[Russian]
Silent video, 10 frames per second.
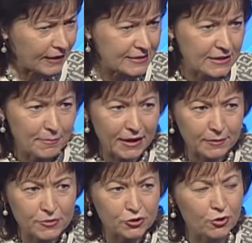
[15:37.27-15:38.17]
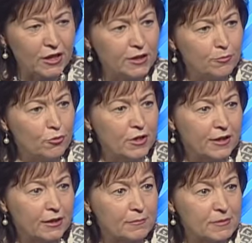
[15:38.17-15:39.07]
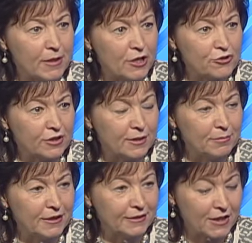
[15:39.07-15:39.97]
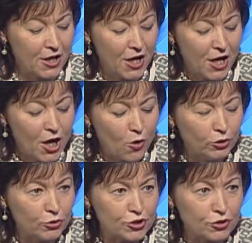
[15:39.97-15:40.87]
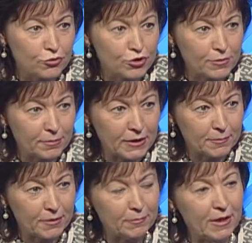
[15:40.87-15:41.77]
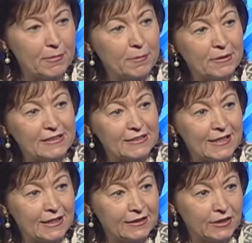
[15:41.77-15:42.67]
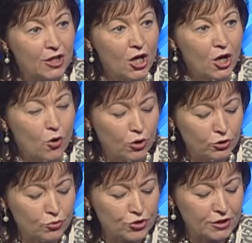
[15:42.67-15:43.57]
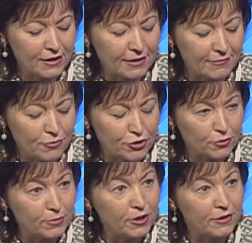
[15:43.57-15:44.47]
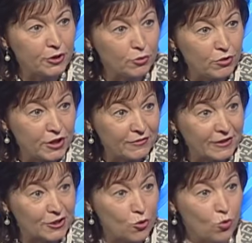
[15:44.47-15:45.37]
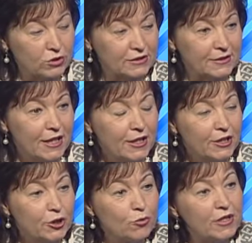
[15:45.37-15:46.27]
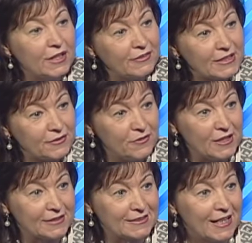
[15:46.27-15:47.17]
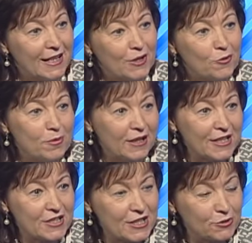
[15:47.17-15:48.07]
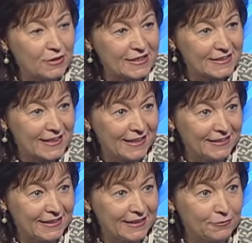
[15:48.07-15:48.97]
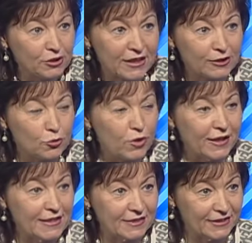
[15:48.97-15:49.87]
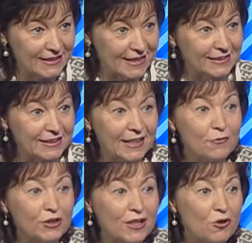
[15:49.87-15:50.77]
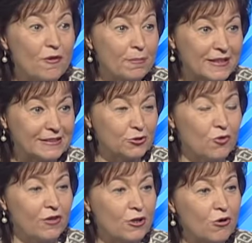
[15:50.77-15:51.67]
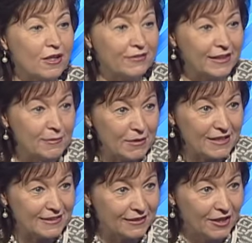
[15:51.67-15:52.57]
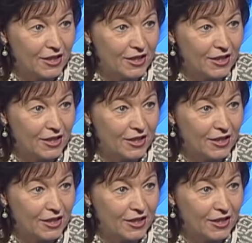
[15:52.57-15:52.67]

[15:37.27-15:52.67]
снимает менструальные боли, как обезболивающая таблетка. Он очень нужен при проблемах простаты, он нужен для того, чтобы регулировать рост, регулировать вес, убирать жажду на сладкое. Вот как только не хватает одного такого простого, легкого элемента,